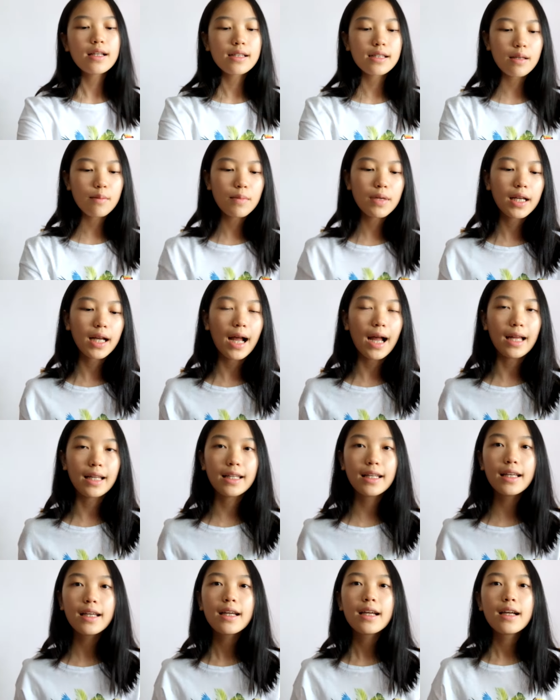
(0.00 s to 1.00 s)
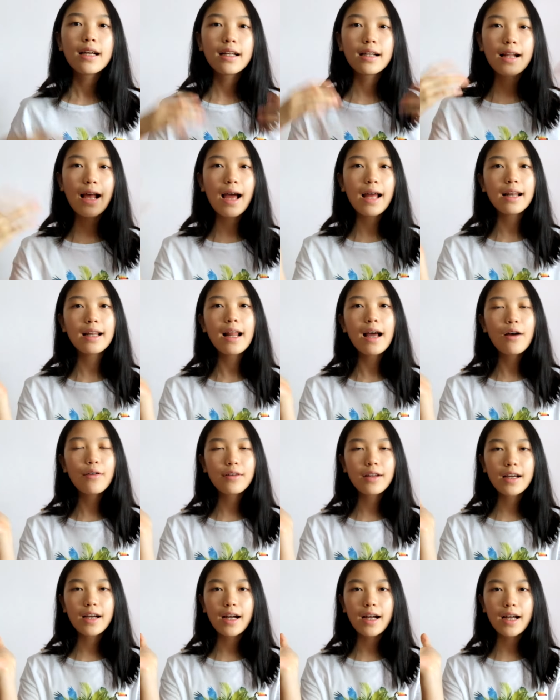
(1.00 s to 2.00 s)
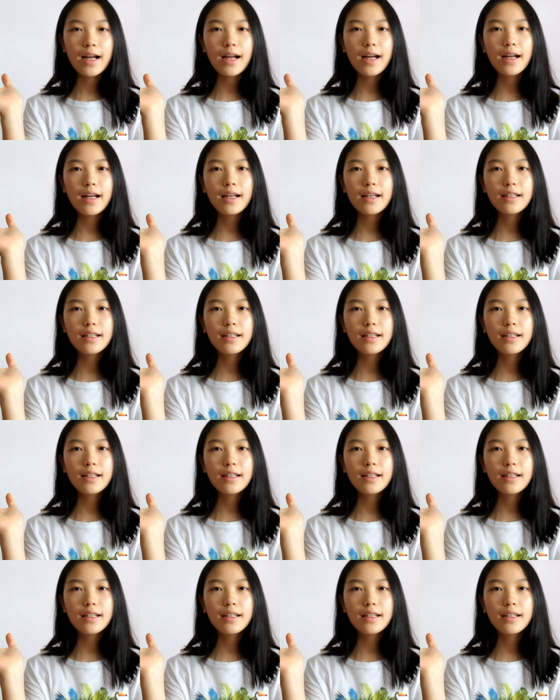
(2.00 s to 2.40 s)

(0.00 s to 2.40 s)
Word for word: จะมีขายที่ร้านเรานะคะ